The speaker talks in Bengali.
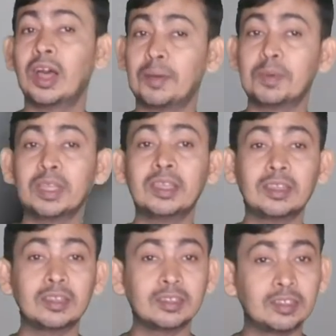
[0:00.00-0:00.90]
আপনি
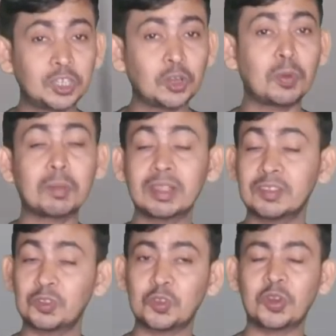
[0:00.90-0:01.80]
সবার মাঝে
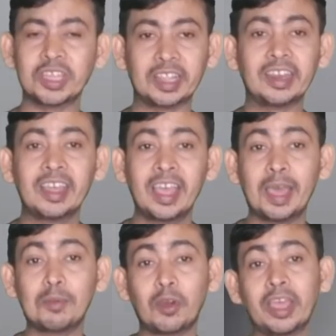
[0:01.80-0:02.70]
ছড়িয়ে দেন
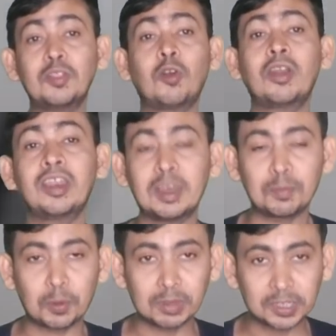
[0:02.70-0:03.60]
এবং এই ধরনের
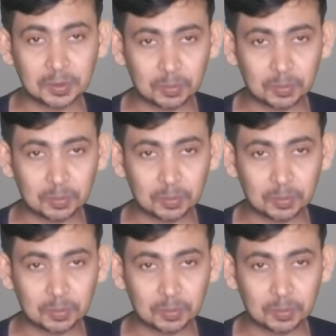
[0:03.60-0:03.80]
ইনফরমেশন